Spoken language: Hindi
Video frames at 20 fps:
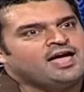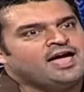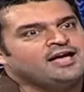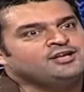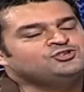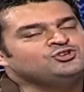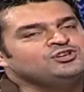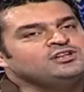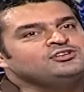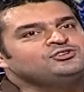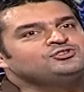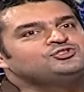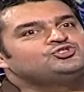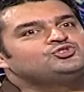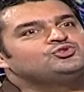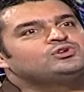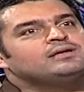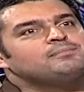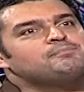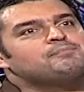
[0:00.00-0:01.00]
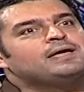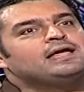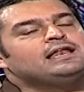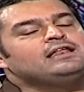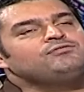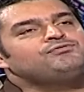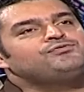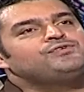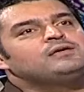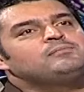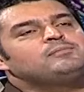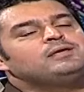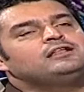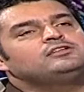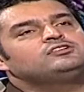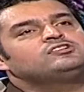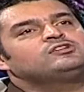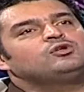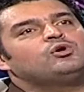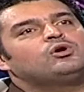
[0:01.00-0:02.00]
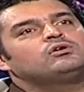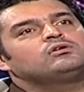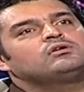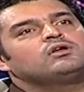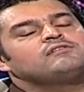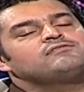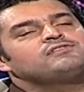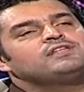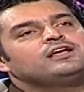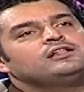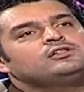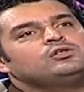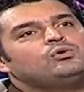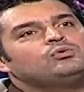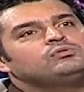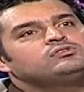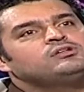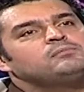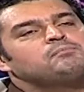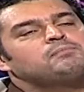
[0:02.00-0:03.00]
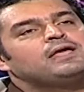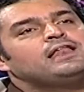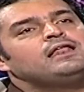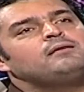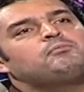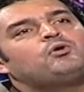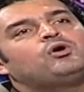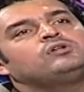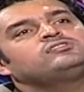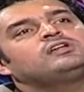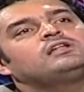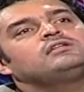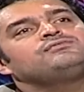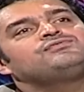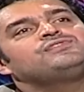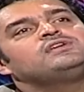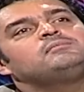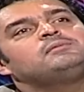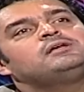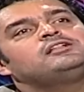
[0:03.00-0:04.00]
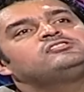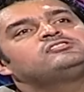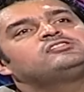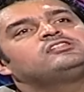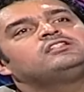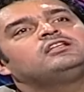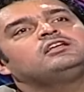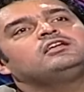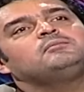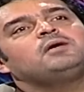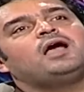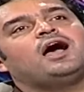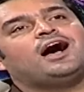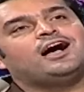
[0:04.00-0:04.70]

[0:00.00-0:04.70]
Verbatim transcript: एक्चुअली चूंकि पहली फीमेल जिसने ऑटोग्राफ लिया था उससे पहले बहुत सारी फीमेल जिंदगी में